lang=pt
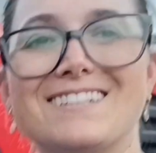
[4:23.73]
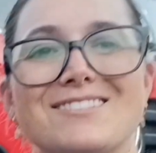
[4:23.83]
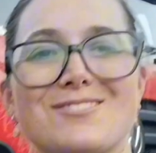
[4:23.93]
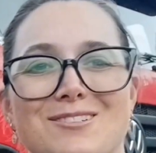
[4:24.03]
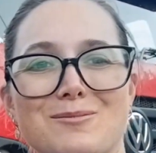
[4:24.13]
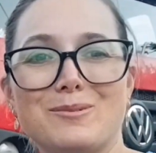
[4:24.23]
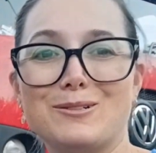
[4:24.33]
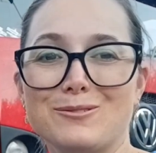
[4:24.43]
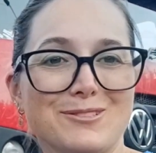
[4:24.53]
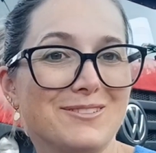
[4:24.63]
aí escutei um
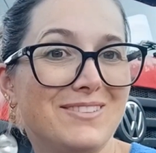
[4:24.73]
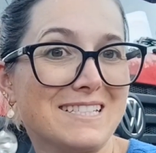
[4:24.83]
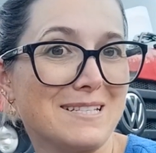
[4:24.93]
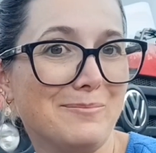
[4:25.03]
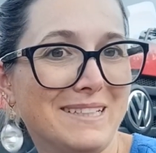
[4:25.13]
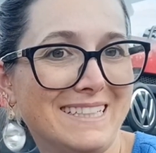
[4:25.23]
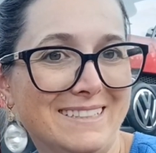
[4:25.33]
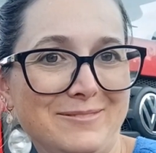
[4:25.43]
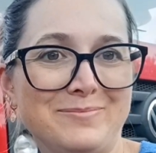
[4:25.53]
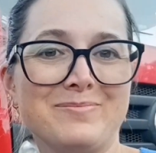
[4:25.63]
barulho, você vai saber,
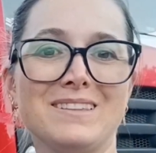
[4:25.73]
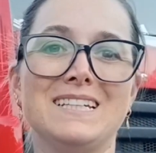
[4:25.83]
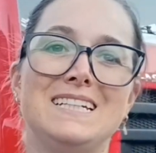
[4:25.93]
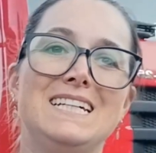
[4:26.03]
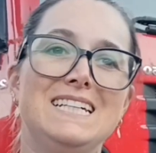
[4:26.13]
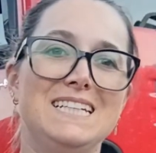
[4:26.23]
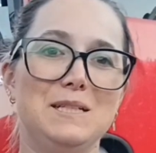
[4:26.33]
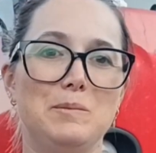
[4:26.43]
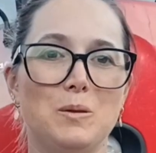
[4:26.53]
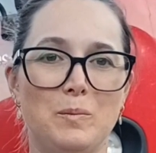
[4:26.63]
né?
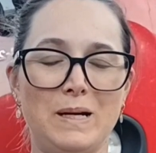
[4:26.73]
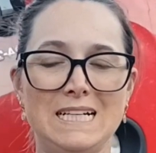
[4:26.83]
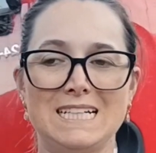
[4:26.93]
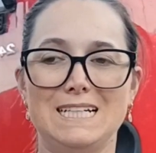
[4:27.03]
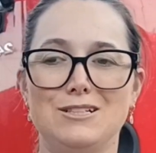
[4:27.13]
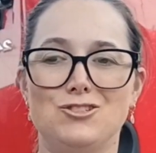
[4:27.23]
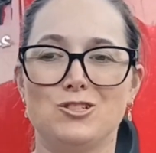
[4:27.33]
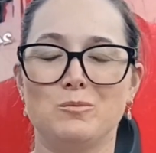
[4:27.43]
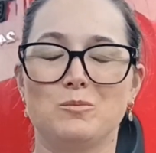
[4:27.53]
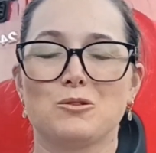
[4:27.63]
E meu pai aquele
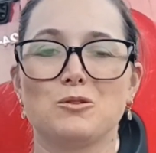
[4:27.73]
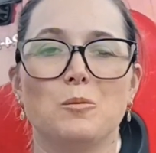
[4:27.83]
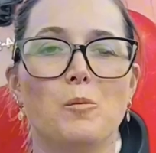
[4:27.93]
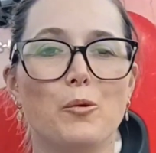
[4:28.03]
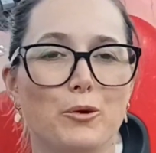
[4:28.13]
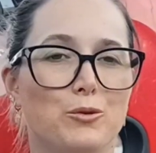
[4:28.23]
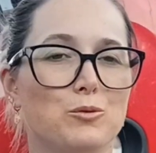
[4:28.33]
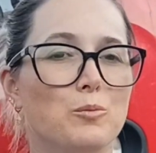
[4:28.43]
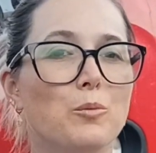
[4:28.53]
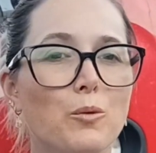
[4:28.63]
dia me botou
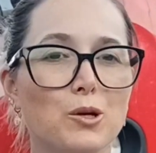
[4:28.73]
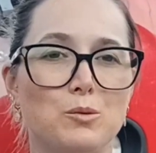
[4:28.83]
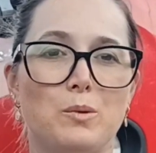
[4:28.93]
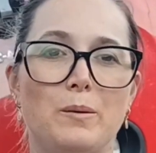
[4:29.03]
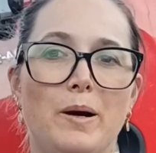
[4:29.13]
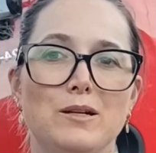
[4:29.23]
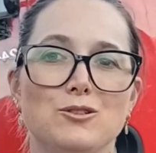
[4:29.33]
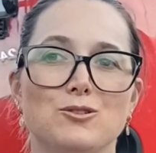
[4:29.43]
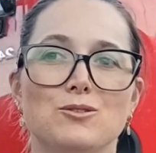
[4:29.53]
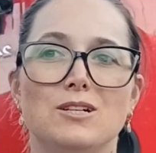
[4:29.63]
muito, muito para
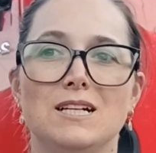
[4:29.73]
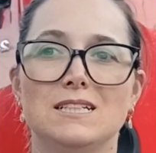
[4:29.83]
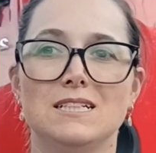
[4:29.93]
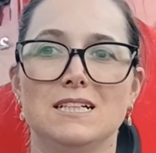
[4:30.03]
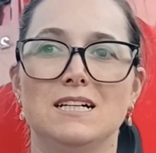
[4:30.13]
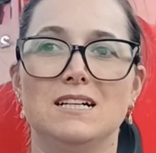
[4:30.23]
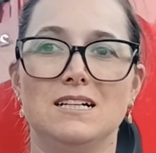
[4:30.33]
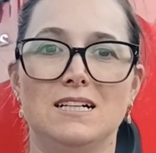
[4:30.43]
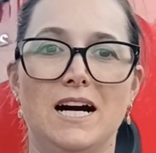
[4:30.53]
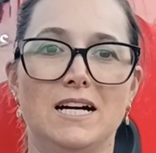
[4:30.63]
baixo.
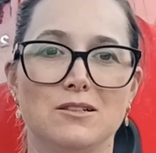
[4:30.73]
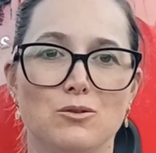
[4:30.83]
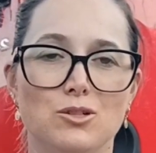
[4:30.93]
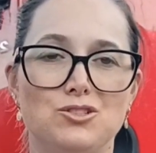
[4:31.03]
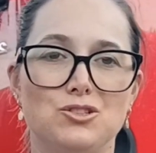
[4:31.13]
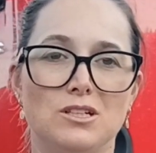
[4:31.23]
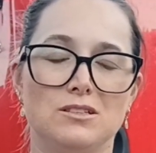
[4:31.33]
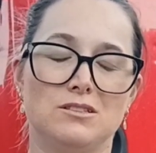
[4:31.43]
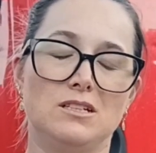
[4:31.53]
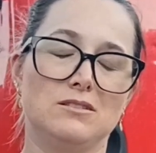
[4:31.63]
Uh, a noite de,
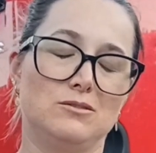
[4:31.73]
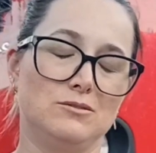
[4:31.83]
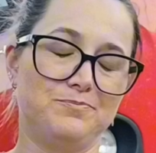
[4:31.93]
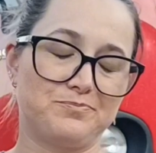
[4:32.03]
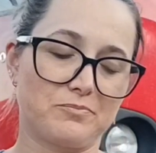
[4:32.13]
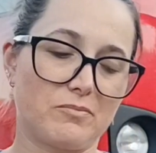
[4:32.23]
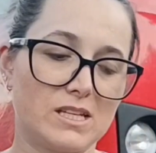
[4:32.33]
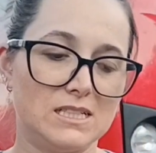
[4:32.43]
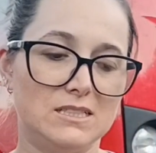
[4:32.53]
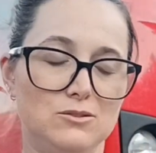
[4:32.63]
de,
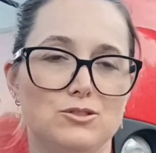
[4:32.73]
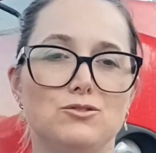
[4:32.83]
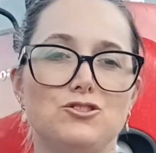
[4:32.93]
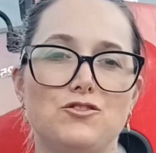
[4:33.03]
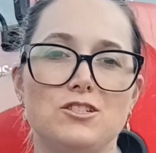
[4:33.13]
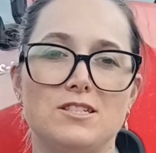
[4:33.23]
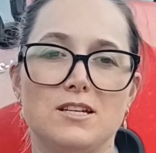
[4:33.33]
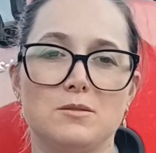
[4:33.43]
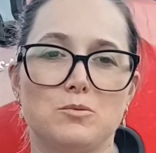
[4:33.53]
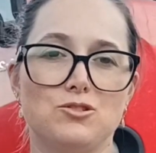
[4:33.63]
a noite do dia
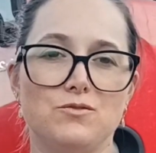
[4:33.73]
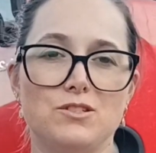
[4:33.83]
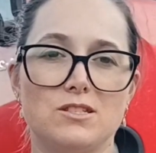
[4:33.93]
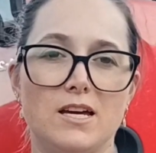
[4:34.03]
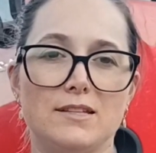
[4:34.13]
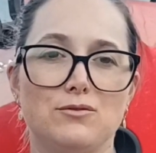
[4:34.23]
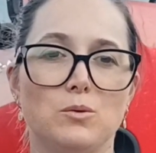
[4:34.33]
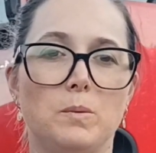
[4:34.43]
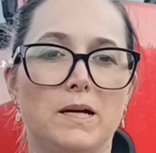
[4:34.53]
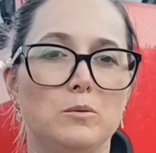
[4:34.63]
26 para o dia 27
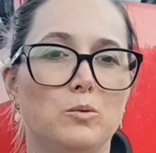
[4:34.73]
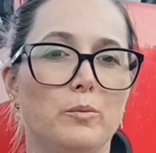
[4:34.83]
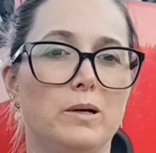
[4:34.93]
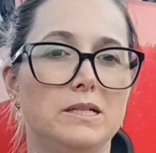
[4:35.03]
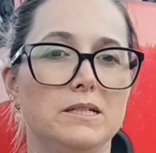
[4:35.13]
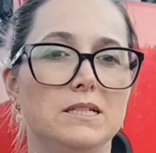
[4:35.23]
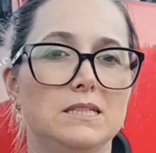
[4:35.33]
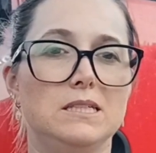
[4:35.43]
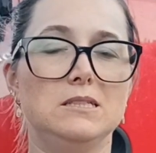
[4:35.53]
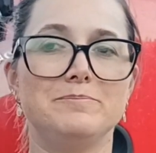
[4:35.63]
fui picado por uma aranha
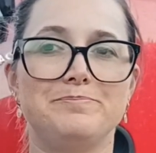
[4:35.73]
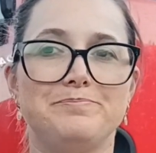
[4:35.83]
aqui.